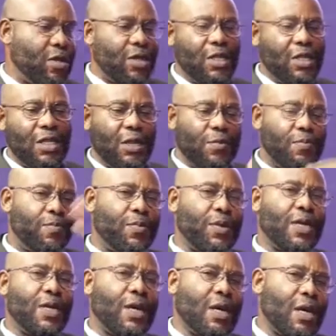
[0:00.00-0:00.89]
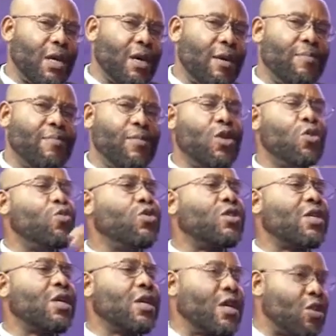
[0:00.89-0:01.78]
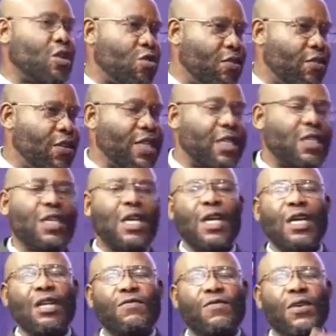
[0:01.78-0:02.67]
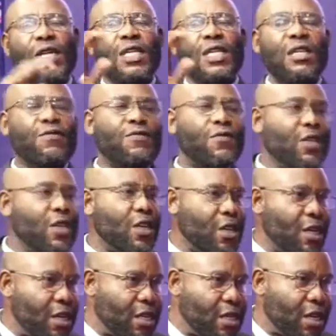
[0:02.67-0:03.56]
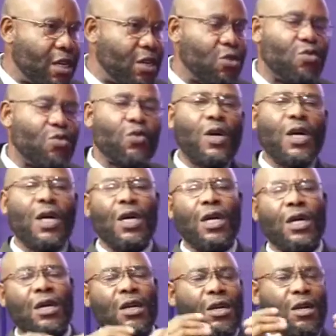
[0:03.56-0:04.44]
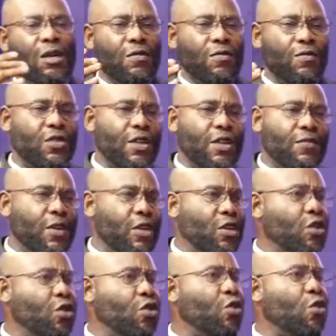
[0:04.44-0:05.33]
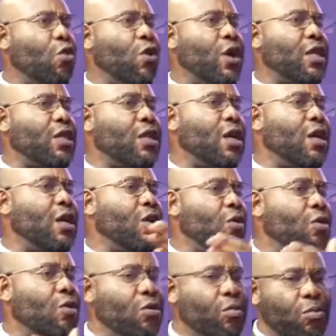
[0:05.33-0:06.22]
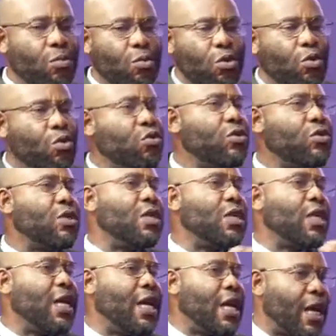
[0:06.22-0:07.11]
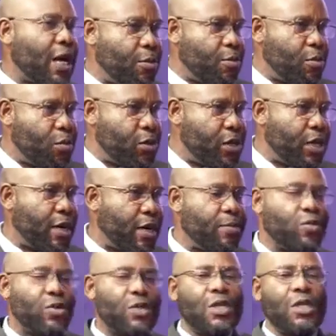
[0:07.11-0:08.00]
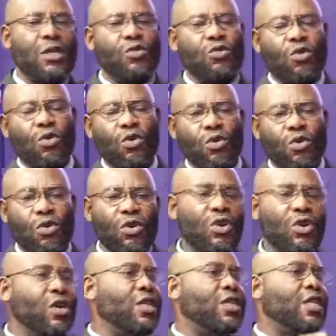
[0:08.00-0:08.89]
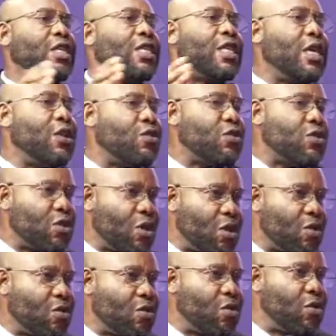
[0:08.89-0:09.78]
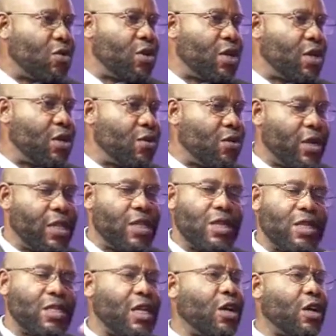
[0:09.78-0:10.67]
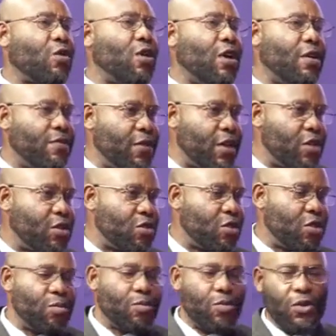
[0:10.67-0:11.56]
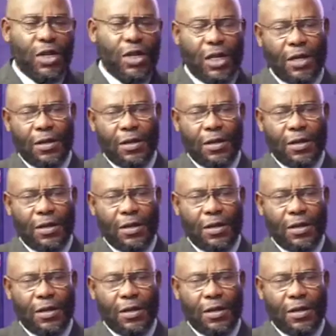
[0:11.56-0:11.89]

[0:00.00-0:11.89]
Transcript: Depuis 1885, euh, il fallait définir les territoires. Vous savez que le Rwanda, le Burundi et la République démocratique du Congo, c'était une seule colonie rwandaise. D'ailleurs, on avait une seule monnaie.